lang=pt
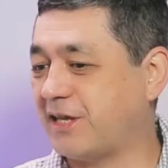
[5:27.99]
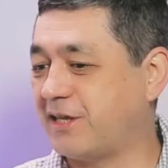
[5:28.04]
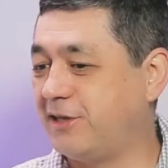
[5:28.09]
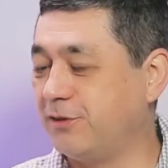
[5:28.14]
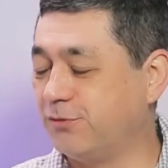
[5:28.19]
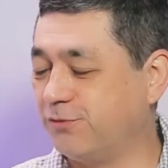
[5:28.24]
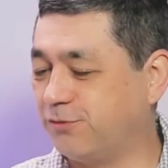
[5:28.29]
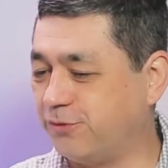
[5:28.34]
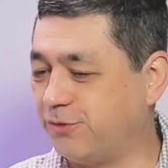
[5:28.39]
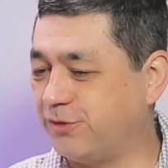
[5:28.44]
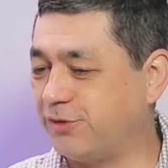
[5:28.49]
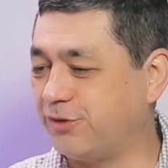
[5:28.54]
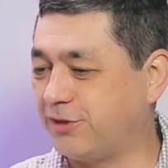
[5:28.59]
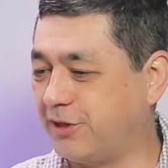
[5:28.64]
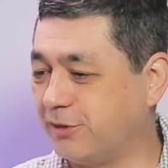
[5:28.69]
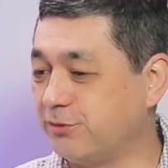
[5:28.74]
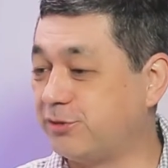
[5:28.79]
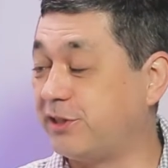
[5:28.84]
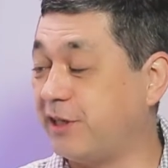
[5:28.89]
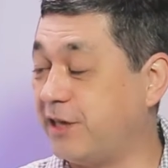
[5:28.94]
aquilo,
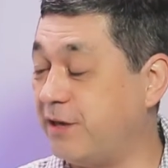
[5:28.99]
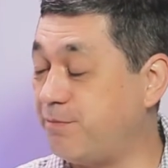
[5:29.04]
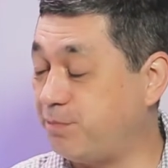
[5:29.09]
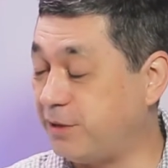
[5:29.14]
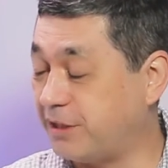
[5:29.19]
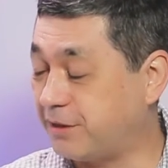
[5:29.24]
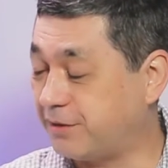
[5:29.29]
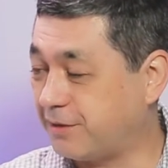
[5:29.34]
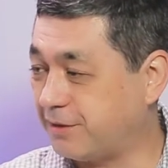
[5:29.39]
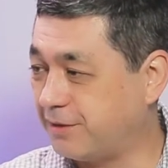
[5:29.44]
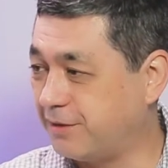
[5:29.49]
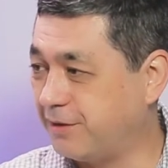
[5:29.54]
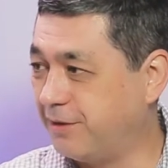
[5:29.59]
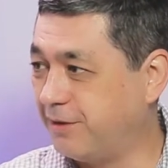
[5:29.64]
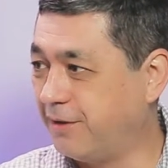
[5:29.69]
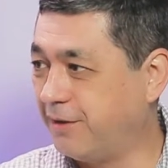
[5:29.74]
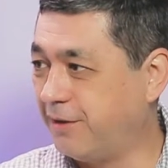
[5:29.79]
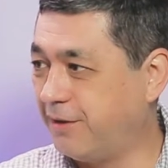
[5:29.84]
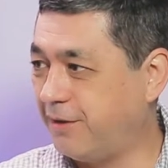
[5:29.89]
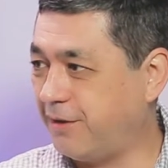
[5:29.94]
aquilo se repita.
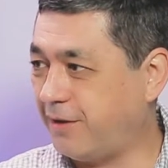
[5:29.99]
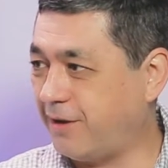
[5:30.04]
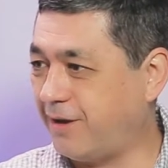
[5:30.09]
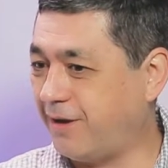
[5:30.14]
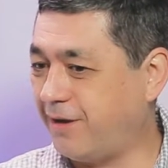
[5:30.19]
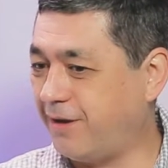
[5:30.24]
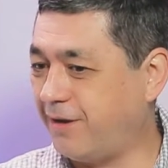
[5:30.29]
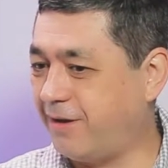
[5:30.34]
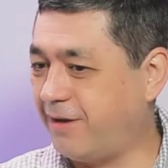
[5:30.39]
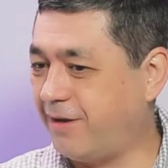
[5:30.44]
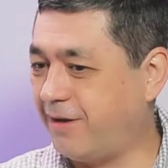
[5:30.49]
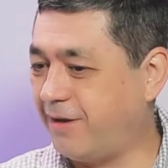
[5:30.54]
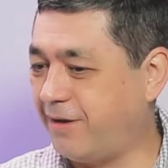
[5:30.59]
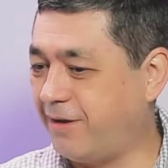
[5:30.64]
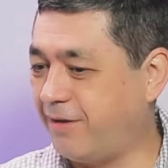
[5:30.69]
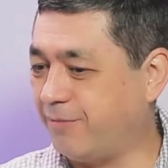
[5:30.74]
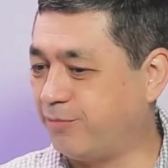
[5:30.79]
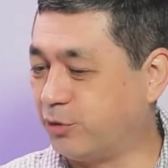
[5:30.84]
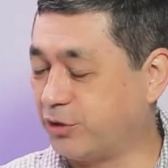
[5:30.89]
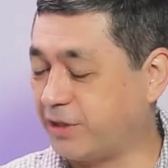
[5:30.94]

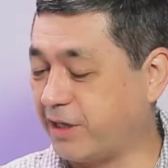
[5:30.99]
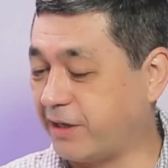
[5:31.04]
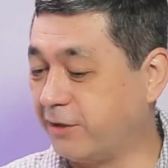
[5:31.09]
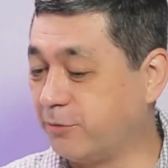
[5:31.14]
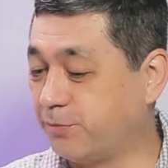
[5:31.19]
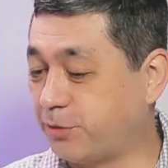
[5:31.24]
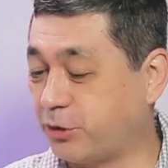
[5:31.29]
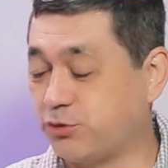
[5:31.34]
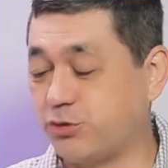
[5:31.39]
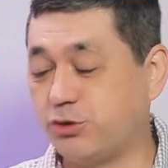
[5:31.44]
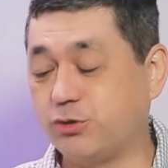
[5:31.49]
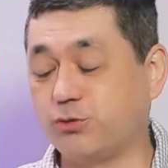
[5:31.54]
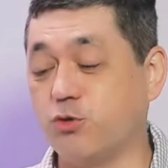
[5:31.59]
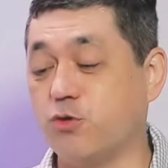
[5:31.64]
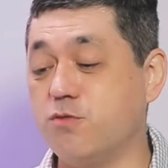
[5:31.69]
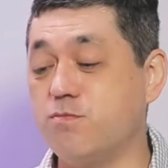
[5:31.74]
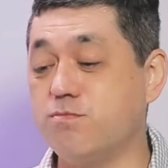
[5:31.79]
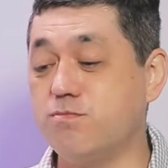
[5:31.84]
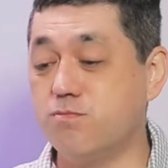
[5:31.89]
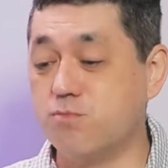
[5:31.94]
Ah, porque aquilo
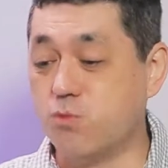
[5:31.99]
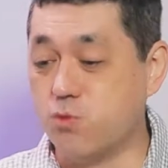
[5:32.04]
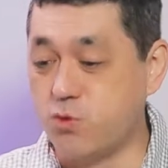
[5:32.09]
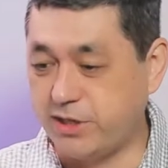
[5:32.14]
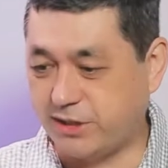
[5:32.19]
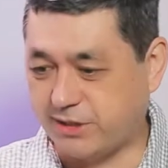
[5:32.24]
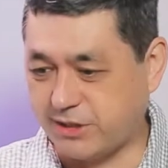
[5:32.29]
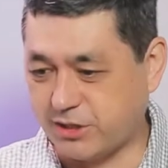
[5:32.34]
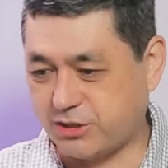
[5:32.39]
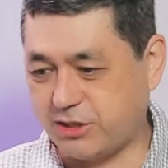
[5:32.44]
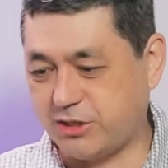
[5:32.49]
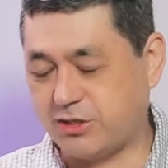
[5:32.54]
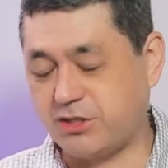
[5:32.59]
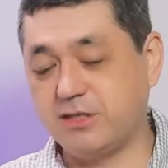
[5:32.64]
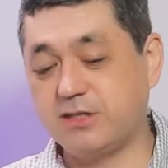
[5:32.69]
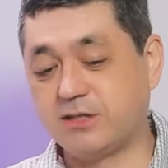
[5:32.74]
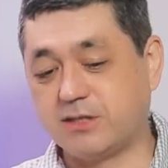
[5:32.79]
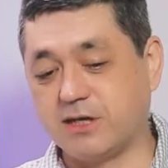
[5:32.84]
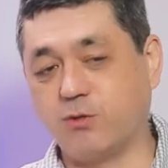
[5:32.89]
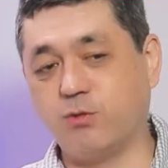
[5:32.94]
prejudicou muita gente.
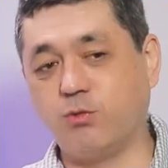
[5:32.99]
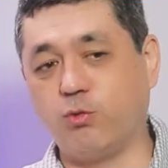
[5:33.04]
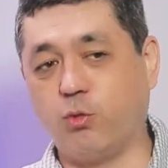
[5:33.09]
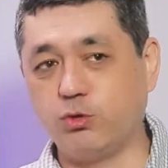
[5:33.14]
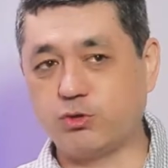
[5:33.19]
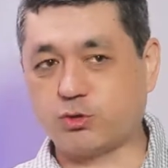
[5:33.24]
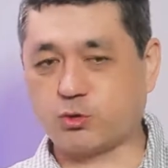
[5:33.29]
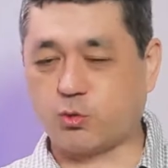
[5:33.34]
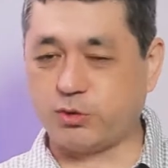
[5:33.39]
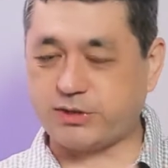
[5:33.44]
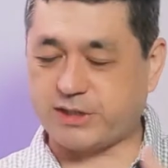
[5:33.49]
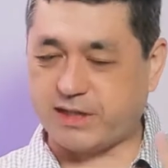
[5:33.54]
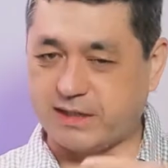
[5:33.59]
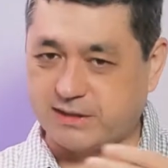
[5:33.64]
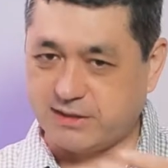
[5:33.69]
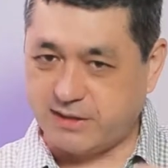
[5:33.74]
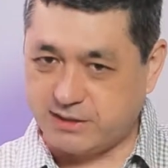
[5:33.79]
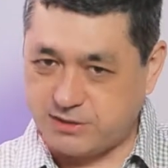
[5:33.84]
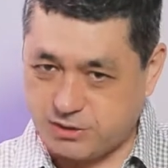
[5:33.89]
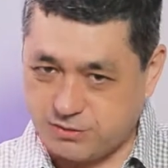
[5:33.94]
Então, os
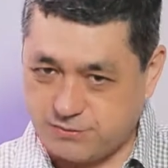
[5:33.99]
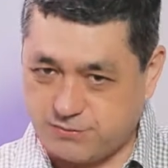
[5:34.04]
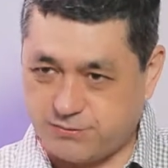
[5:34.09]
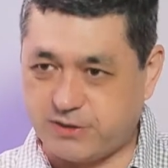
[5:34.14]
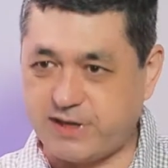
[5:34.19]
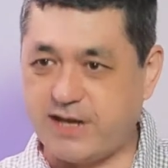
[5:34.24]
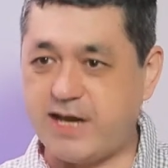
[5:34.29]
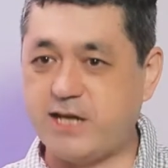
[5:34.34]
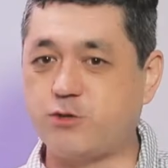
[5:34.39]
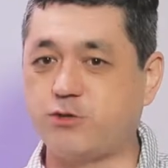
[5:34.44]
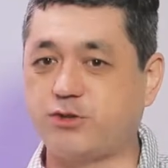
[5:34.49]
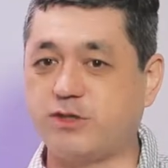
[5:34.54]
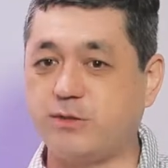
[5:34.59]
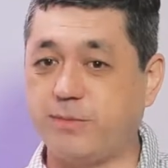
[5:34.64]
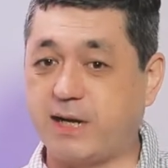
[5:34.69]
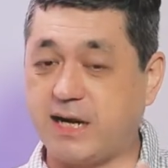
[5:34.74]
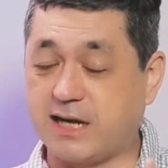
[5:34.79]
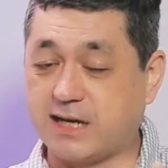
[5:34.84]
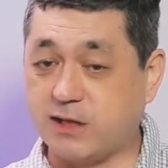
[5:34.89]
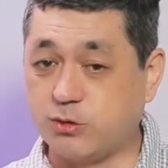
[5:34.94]
contratantes de frete, os
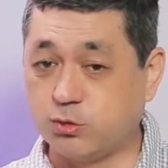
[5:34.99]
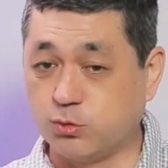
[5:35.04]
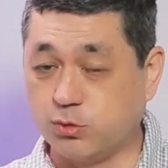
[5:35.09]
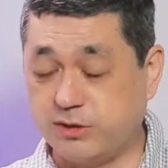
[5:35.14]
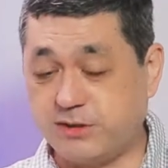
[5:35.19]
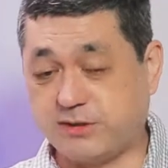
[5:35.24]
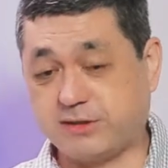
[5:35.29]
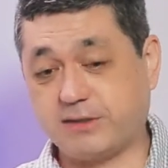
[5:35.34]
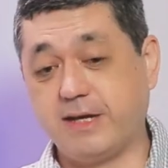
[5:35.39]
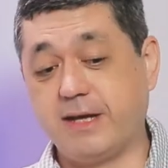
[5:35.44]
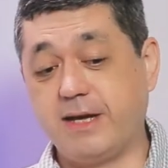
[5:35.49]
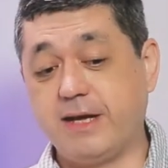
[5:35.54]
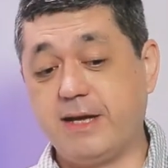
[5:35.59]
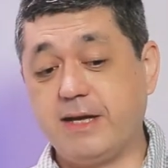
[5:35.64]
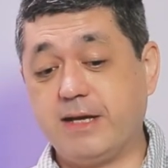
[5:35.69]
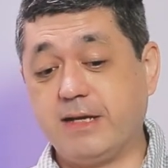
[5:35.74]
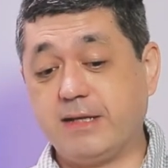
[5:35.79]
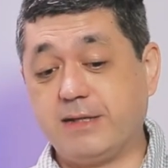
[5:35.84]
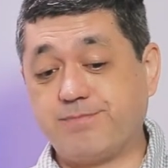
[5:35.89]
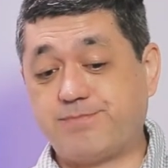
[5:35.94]
embarcadores,
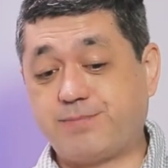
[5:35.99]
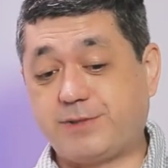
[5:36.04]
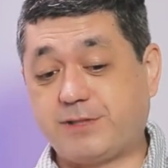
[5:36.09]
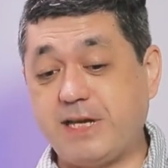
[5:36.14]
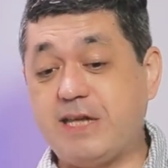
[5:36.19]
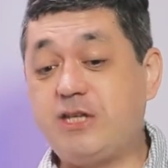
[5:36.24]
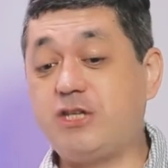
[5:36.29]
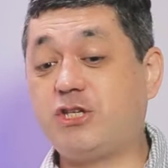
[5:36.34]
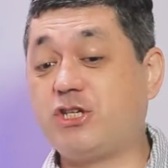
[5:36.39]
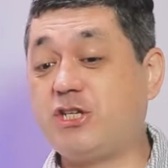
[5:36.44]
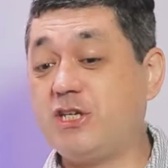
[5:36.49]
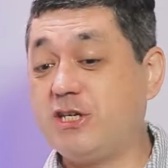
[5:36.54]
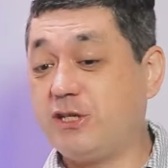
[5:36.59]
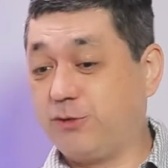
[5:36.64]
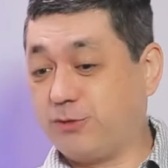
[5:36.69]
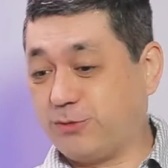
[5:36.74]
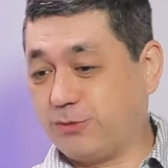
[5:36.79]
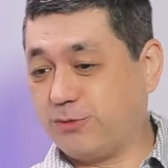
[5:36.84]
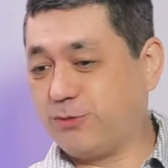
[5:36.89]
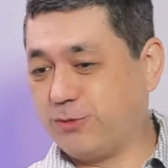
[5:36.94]

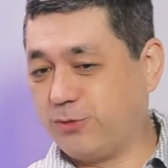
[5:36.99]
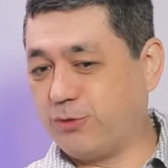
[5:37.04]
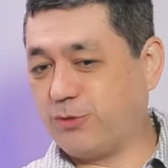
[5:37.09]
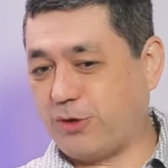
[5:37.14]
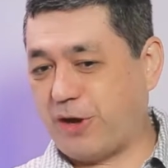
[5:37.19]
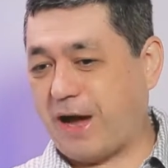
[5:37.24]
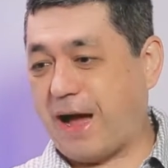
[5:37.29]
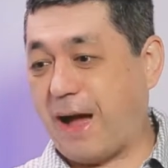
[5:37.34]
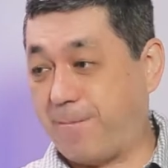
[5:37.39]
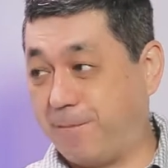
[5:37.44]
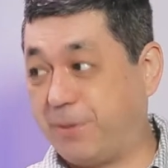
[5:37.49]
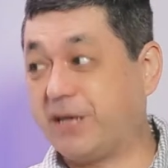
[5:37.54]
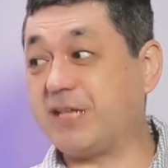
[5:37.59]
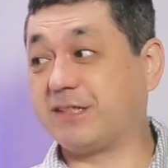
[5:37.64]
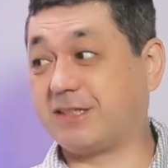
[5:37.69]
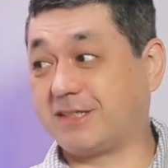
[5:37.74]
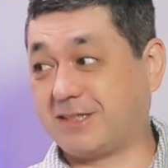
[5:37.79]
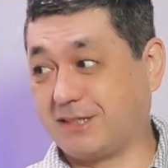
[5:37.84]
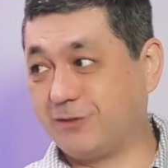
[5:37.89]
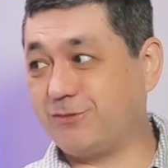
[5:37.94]
sentiram o, a
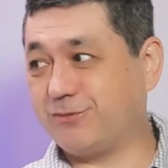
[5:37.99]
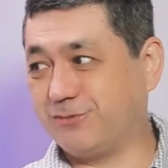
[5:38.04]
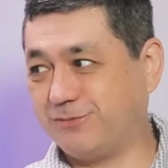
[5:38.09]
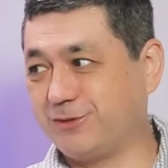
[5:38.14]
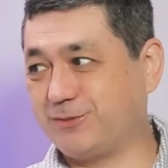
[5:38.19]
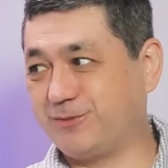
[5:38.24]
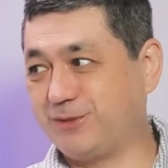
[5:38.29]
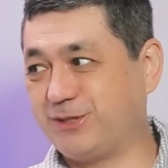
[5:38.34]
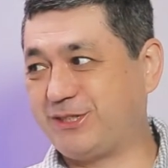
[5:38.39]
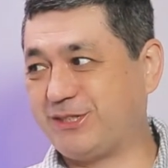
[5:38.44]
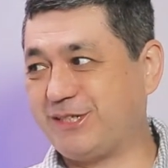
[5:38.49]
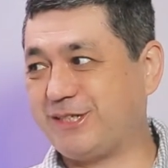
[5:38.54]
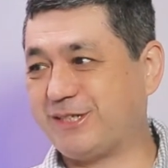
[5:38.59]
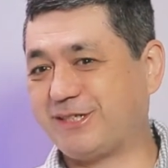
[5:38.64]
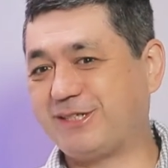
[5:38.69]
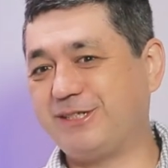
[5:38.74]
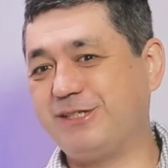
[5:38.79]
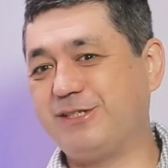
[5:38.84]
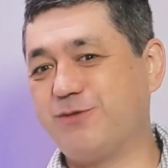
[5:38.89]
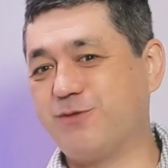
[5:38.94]
pressão, vamos dizer
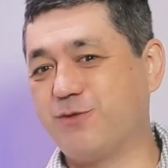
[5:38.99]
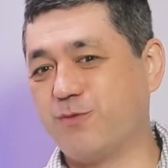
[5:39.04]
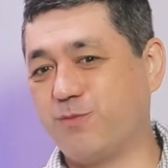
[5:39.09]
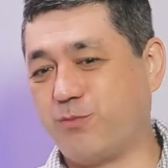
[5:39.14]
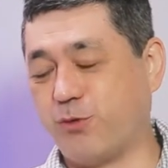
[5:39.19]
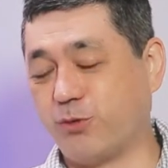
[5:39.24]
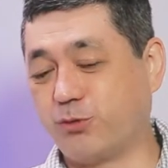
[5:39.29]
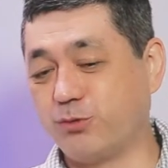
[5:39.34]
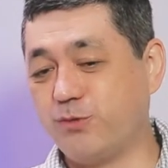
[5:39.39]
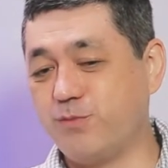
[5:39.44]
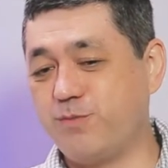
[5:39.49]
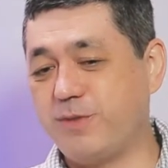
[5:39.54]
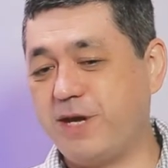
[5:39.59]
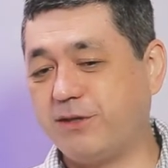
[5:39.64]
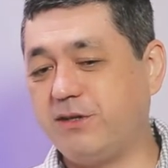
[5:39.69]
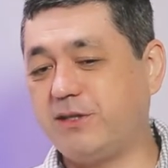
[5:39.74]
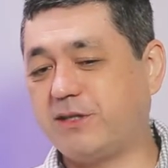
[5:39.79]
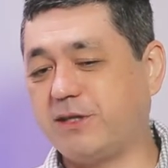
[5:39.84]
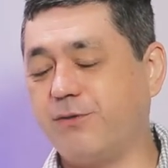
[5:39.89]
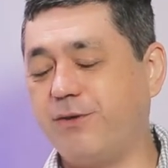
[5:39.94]
assim, um pouco do
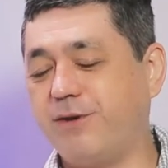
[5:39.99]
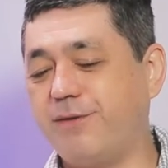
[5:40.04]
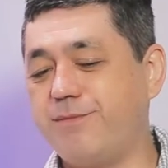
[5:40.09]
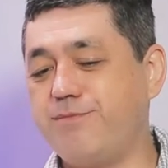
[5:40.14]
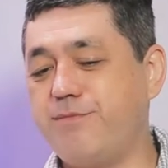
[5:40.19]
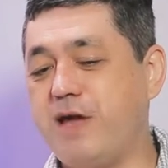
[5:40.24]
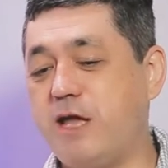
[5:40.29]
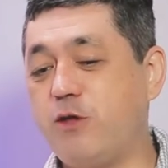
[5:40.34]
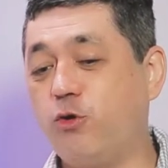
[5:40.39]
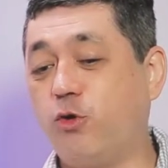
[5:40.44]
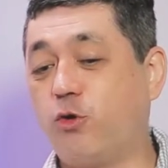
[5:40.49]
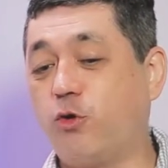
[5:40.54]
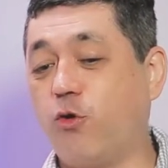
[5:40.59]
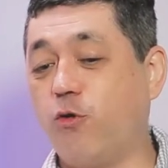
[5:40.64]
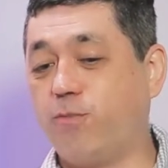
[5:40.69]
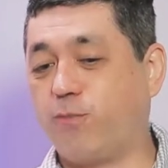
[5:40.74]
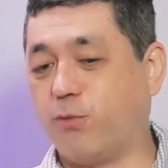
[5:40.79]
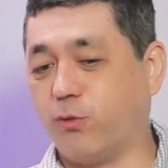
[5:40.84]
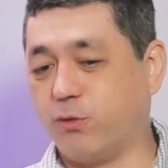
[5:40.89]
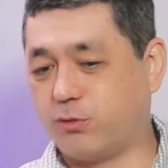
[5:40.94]
medo, então melhorou
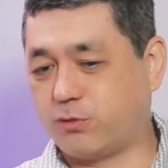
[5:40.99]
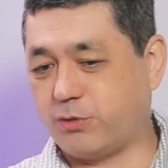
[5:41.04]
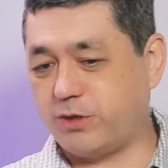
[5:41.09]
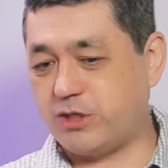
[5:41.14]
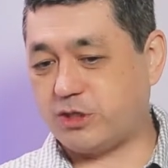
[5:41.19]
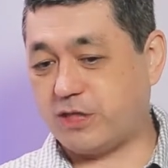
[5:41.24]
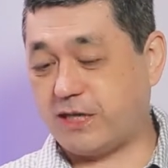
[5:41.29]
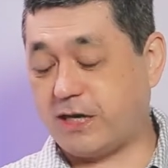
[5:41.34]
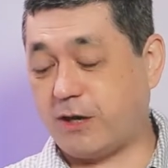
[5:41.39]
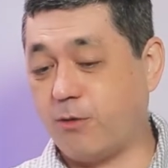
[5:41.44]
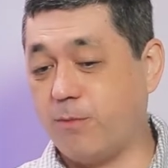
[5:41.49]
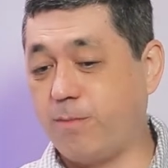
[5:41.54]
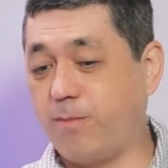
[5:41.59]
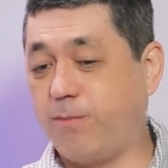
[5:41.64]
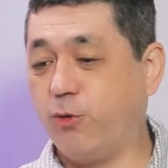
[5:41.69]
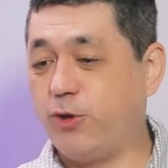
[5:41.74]
um pouco em geral.